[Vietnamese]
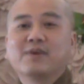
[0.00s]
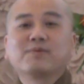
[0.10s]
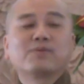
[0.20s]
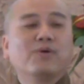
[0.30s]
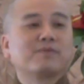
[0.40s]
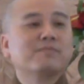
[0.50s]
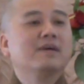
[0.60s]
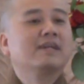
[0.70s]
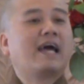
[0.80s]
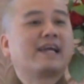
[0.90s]
rốt cuộc
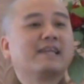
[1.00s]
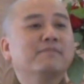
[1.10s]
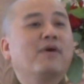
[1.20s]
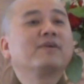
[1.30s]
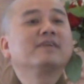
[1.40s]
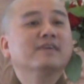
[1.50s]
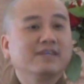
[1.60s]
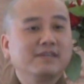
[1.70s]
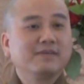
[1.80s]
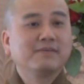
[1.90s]
bưng lại thì mỗi
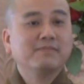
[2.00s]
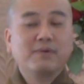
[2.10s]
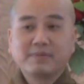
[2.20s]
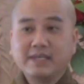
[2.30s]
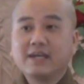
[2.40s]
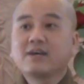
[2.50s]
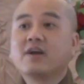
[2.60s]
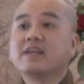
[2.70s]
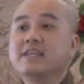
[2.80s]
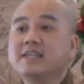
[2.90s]
người một dĩa
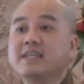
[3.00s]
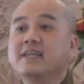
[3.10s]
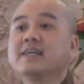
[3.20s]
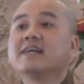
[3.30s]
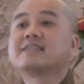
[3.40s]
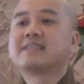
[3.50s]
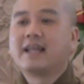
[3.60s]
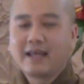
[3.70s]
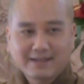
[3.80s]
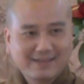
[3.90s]
gọi là dĩa gì
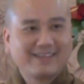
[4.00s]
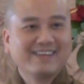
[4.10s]
salad